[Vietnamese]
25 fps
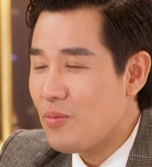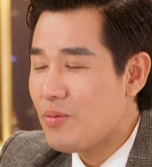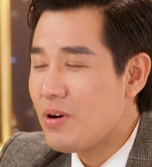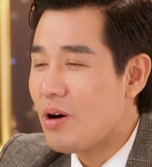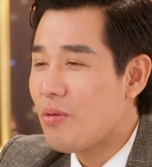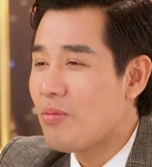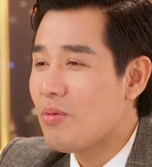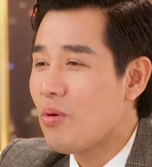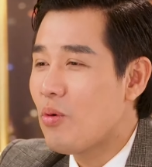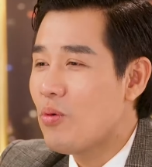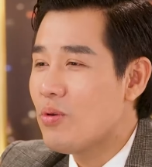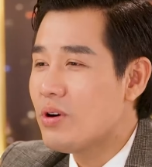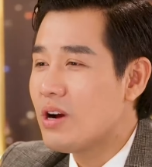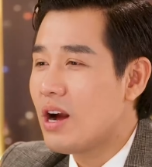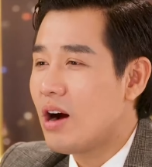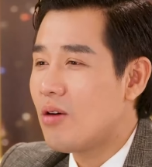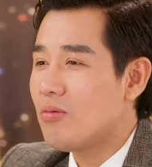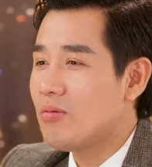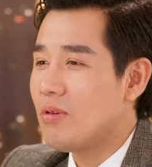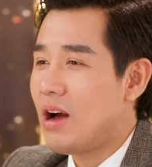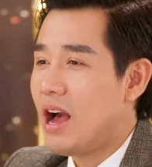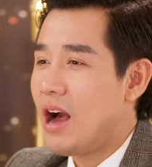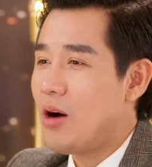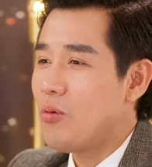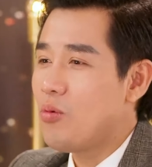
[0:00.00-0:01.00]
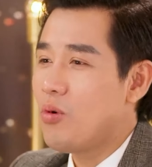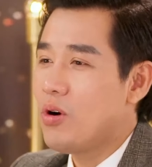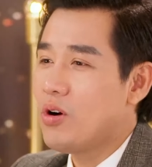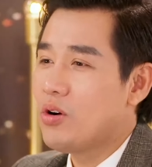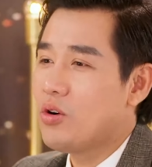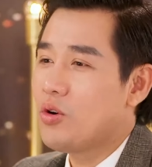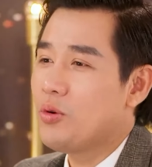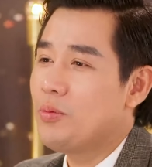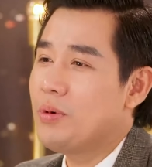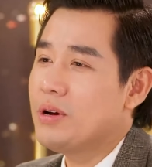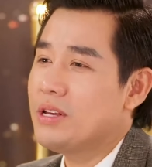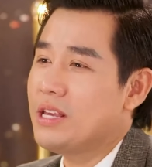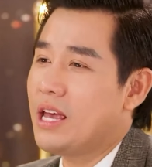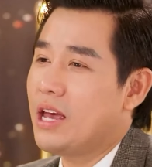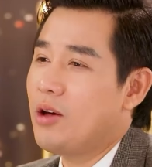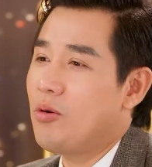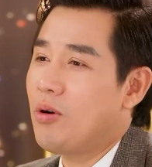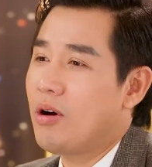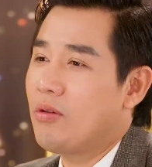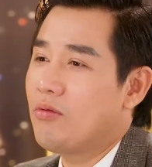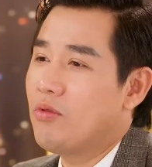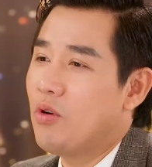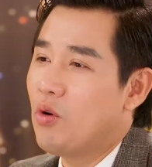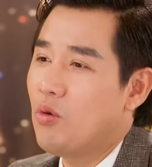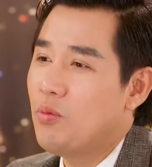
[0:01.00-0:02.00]
cũng không uổng công áo quân của bức nhảy
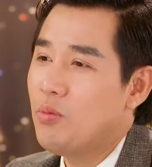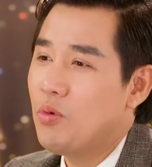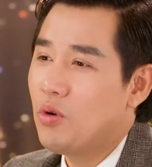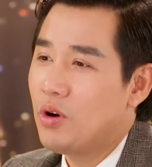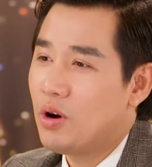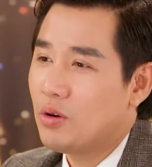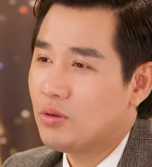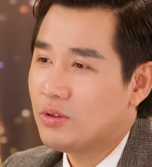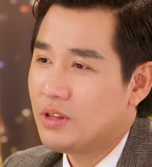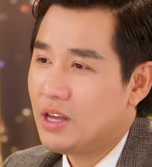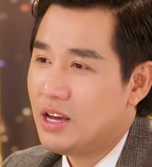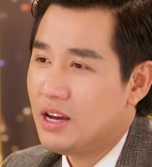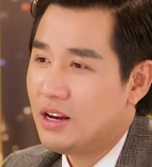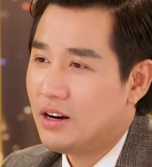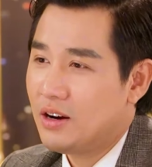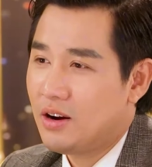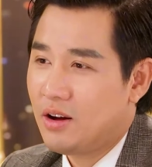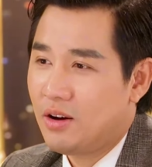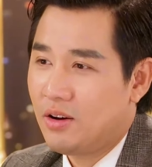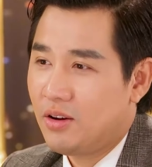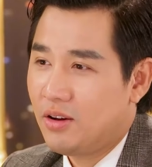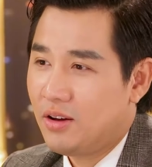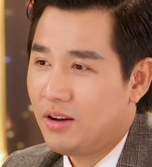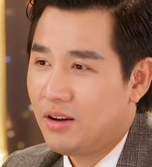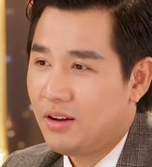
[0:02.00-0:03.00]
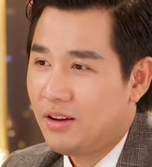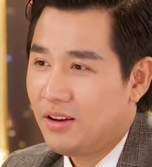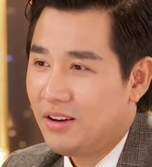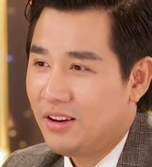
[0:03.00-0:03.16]
hoàng vũ mùa đầu tiên rồi